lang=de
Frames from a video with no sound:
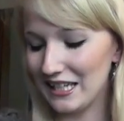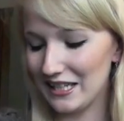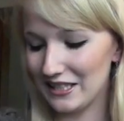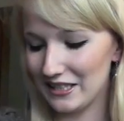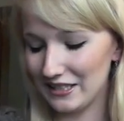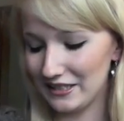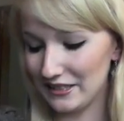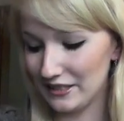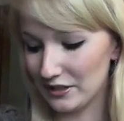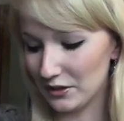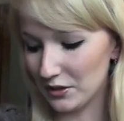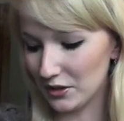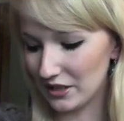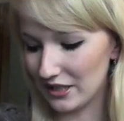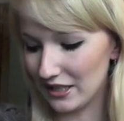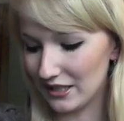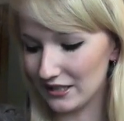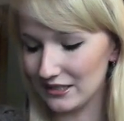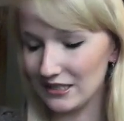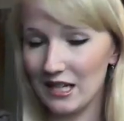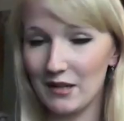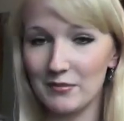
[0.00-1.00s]
ja, hätte ich auch
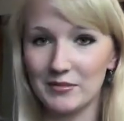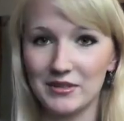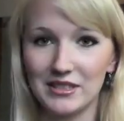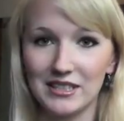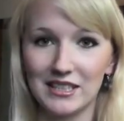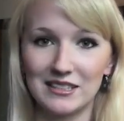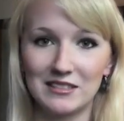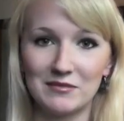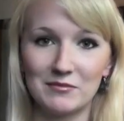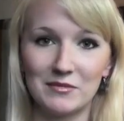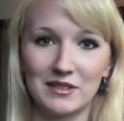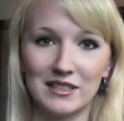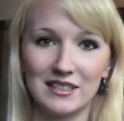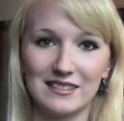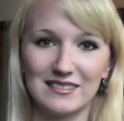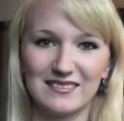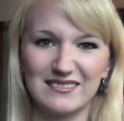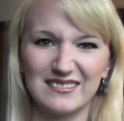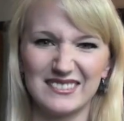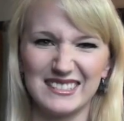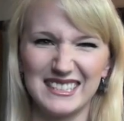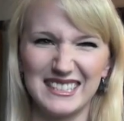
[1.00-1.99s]
gern gehabt. Ich hatte immer
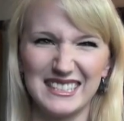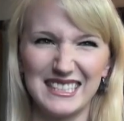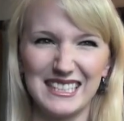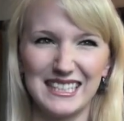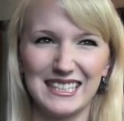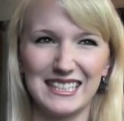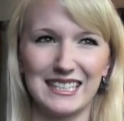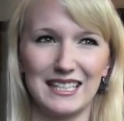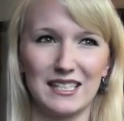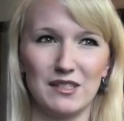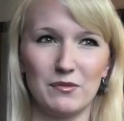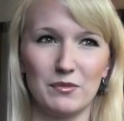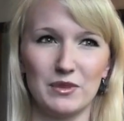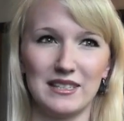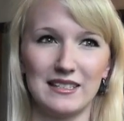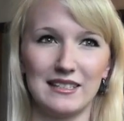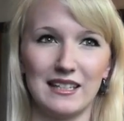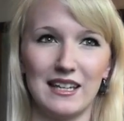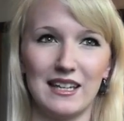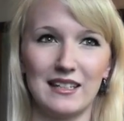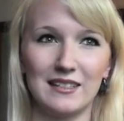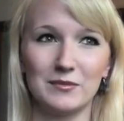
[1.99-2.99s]
sehr gelbe
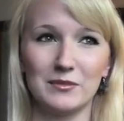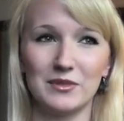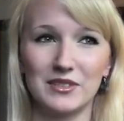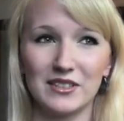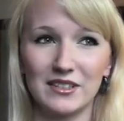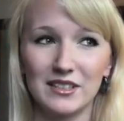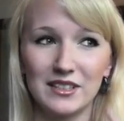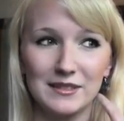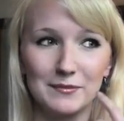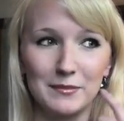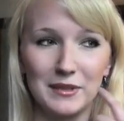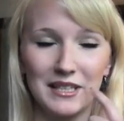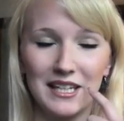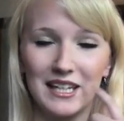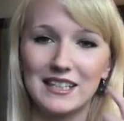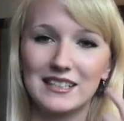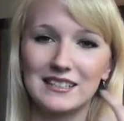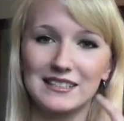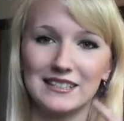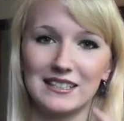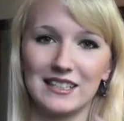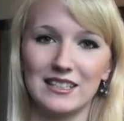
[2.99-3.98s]
Zähne, besonders meine
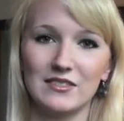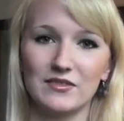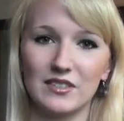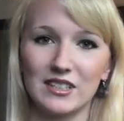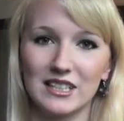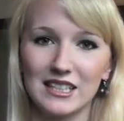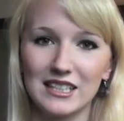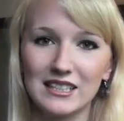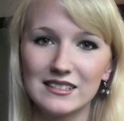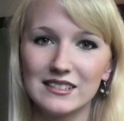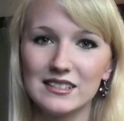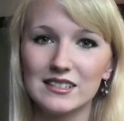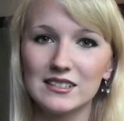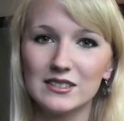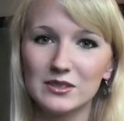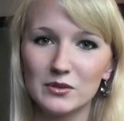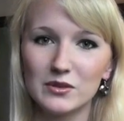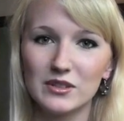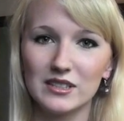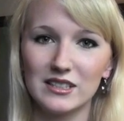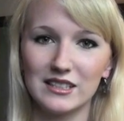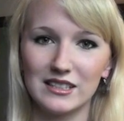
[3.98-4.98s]
Eckzähne, die waren richtig
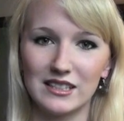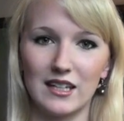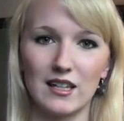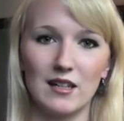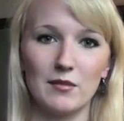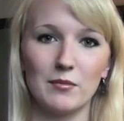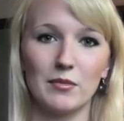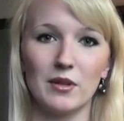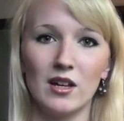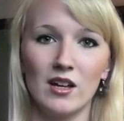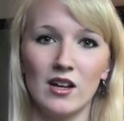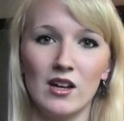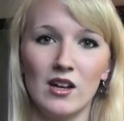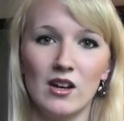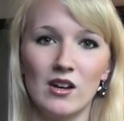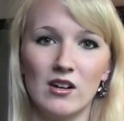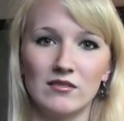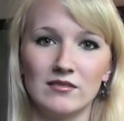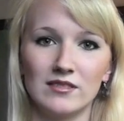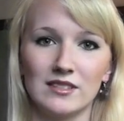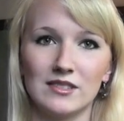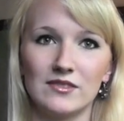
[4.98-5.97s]
dunkelgelb.
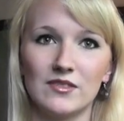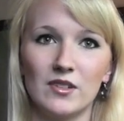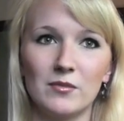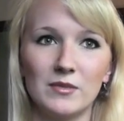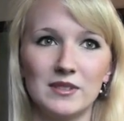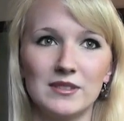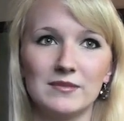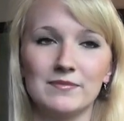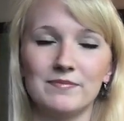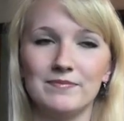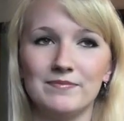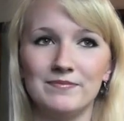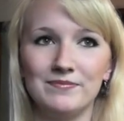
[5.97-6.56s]
Und das war mir